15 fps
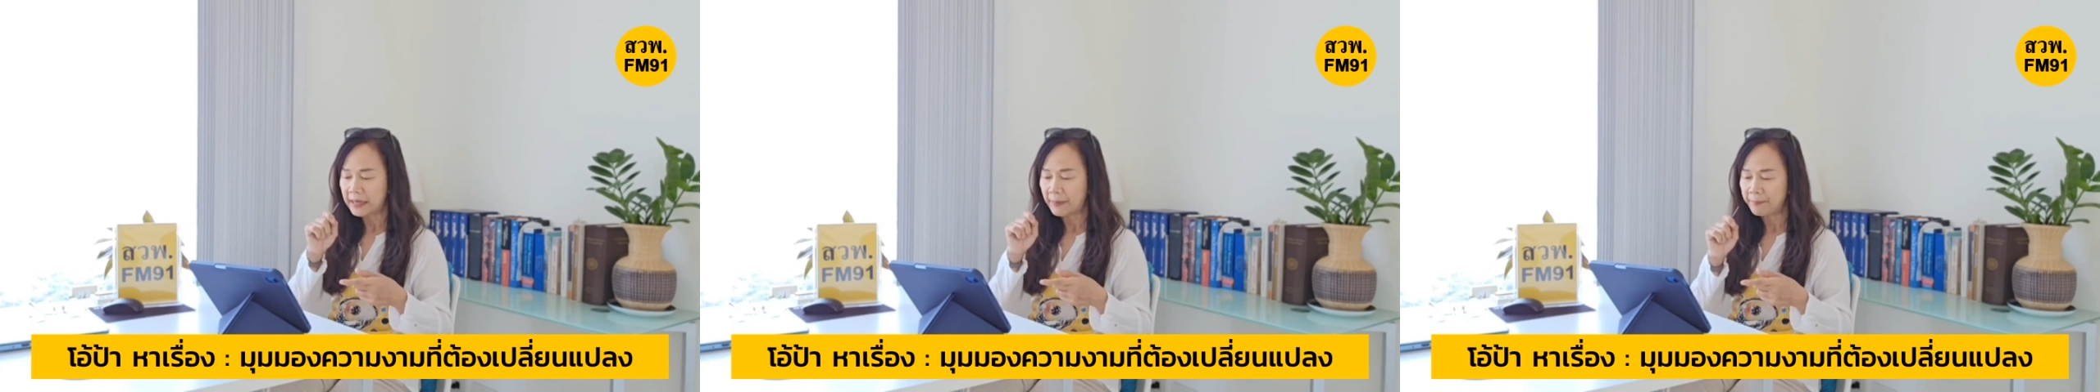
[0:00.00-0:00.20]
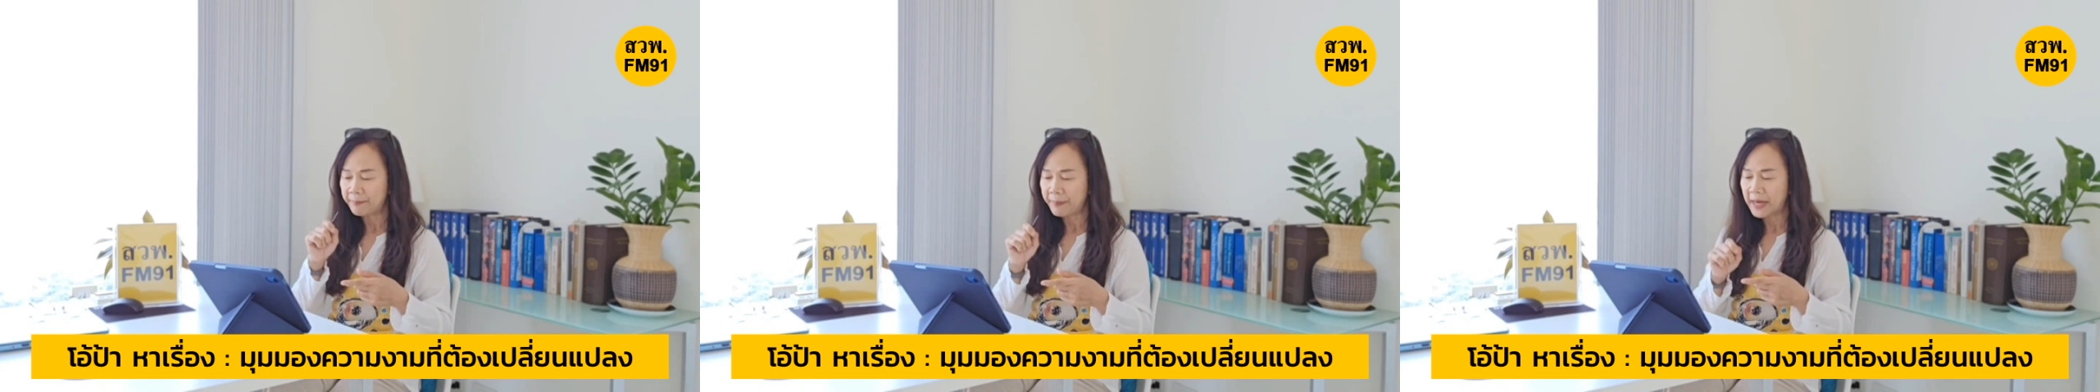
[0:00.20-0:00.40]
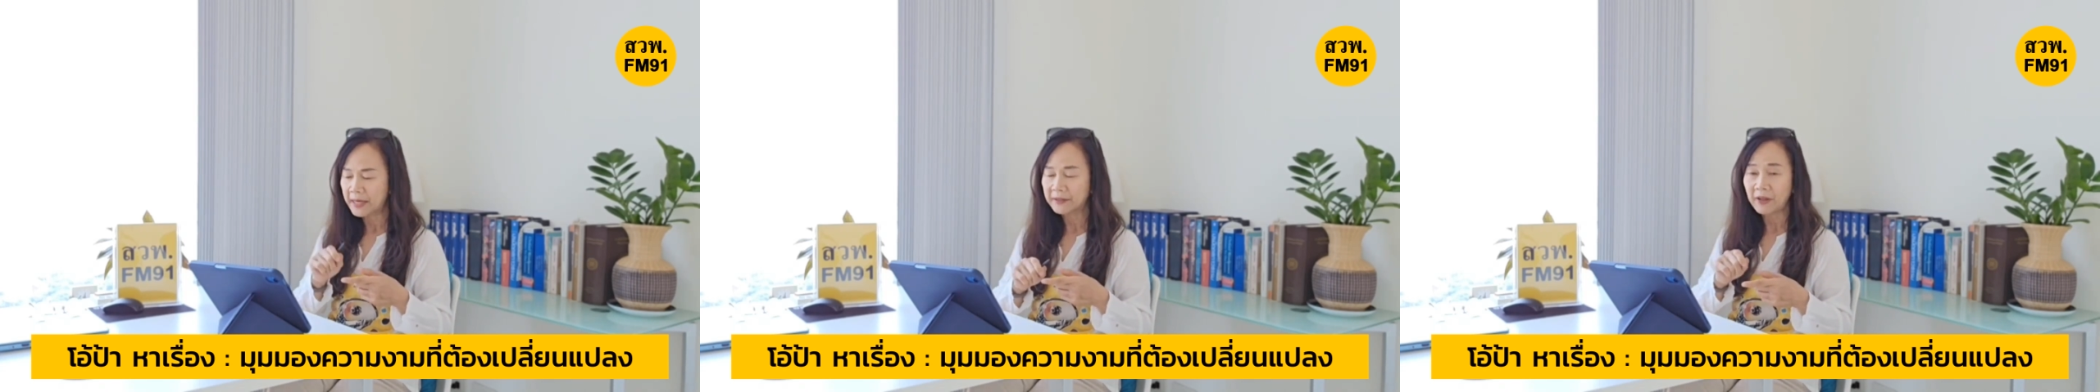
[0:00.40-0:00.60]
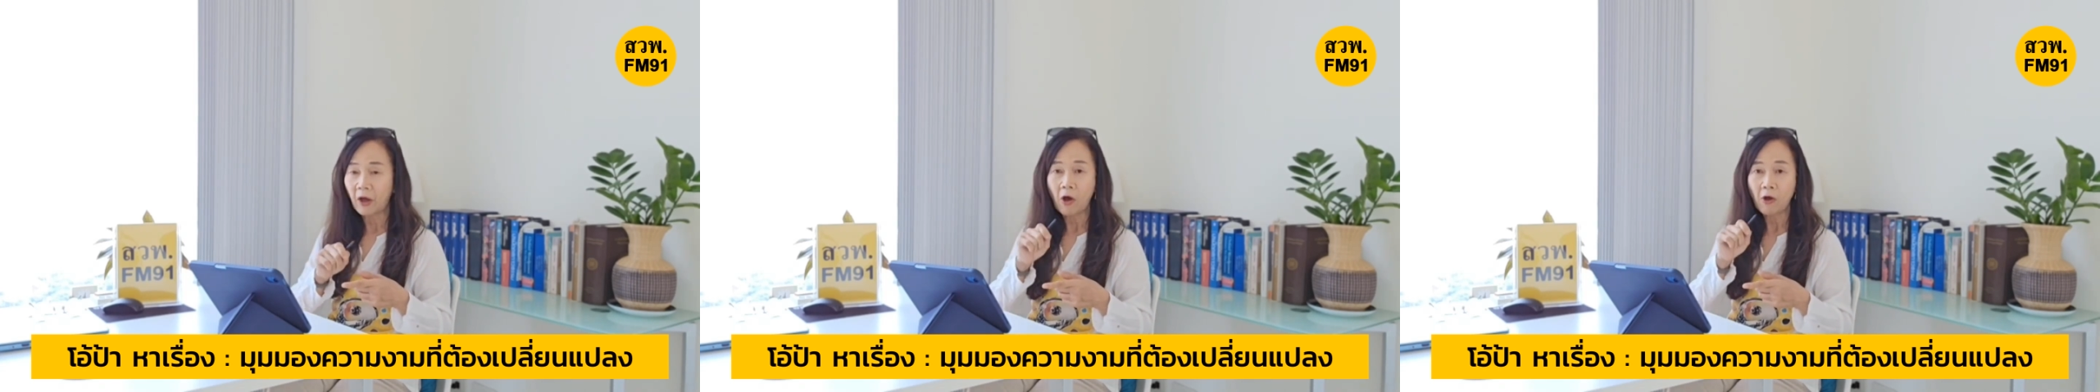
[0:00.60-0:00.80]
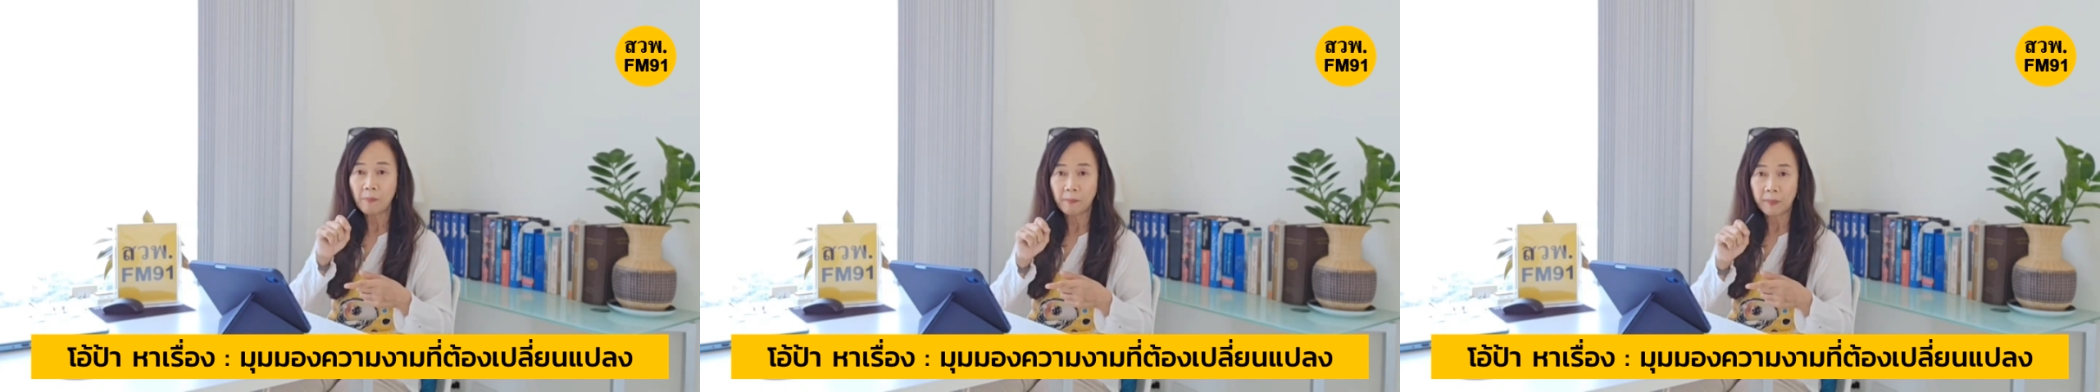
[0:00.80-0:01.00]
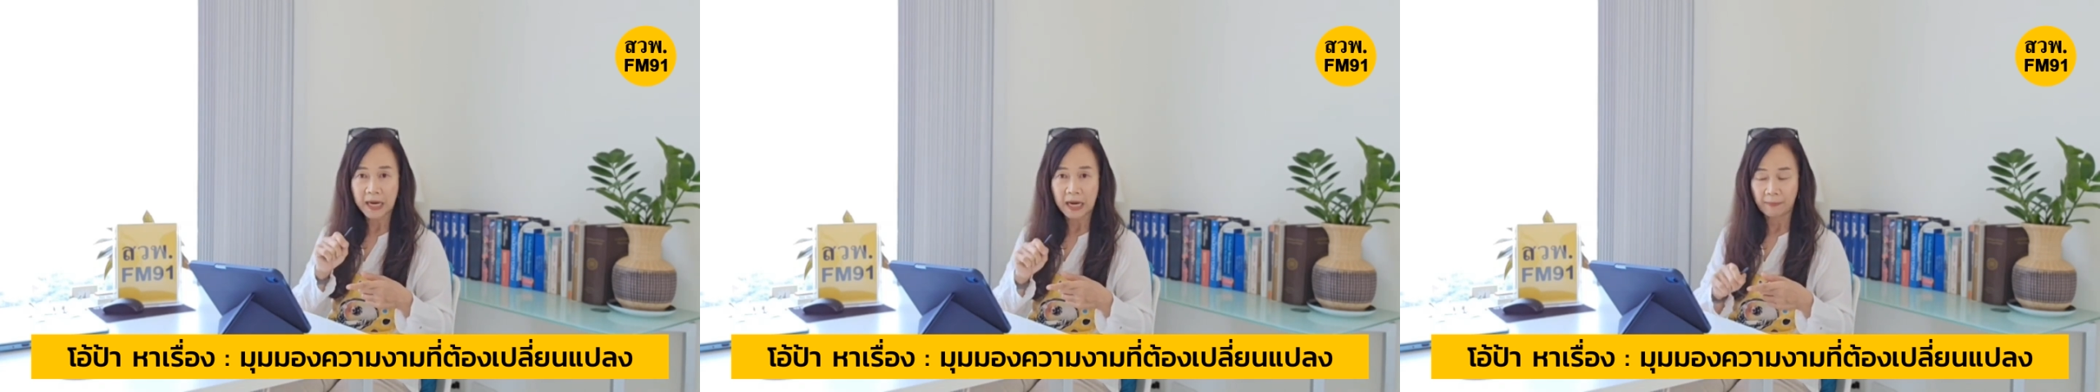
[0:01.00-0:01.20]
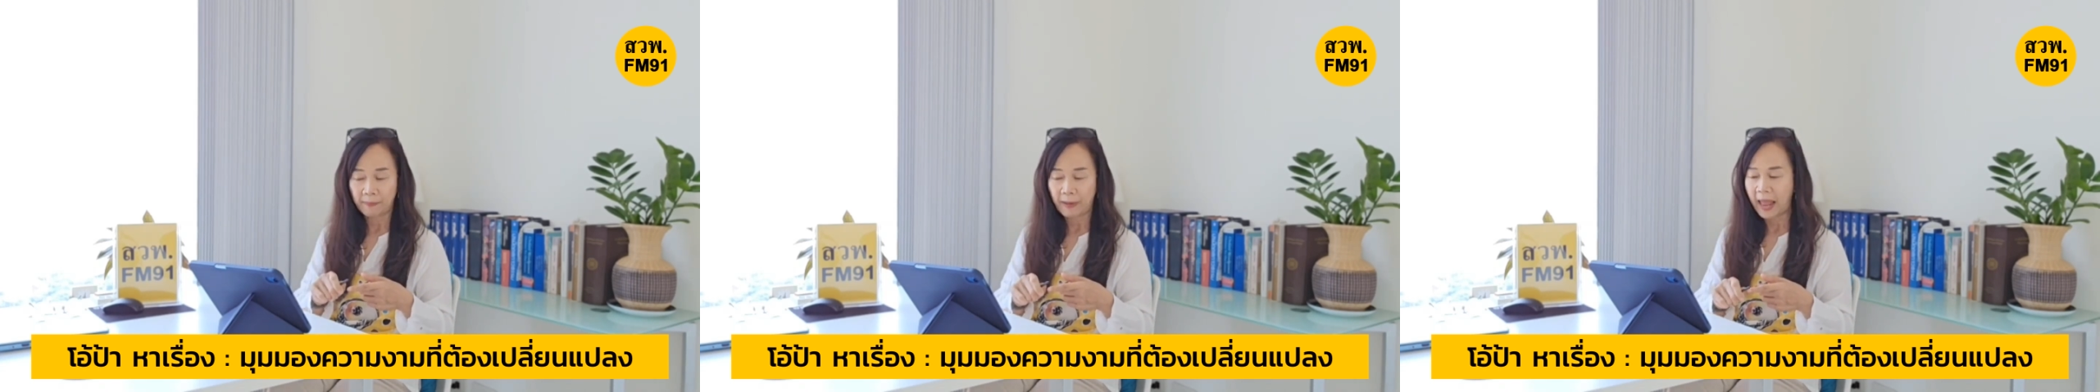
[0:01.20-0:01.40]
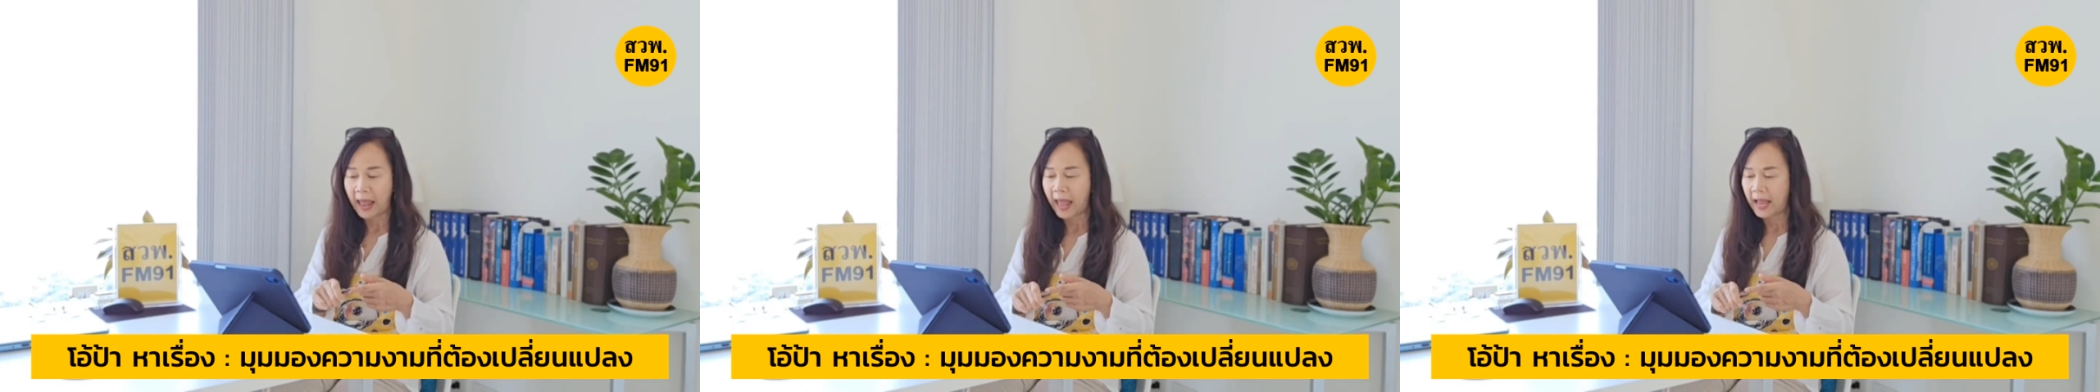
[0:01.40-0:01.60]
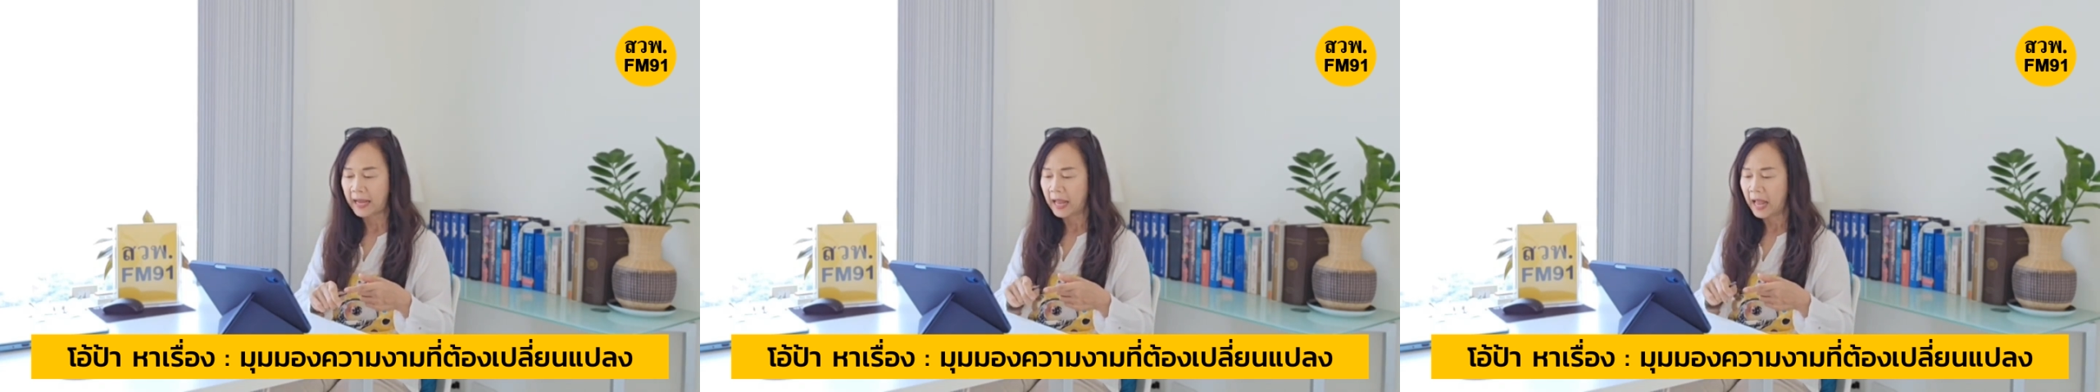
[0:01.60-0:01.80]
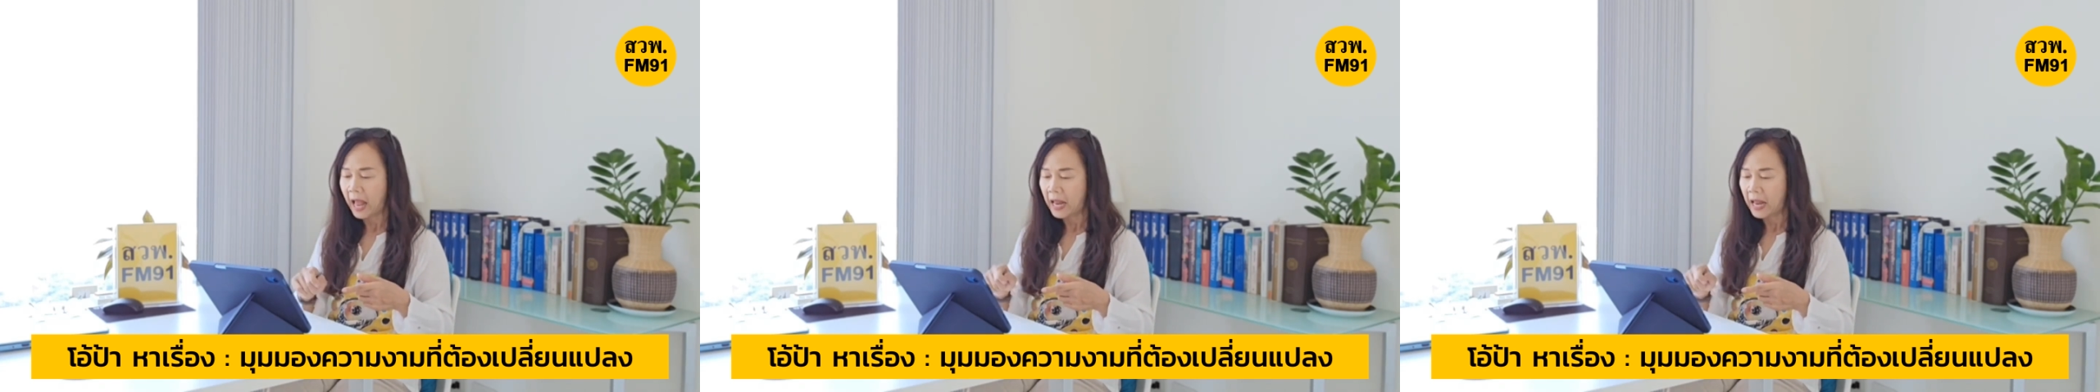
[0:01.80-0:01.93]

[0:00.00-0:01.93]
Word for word: จำเป็นต้องเปลี่ยนแปลง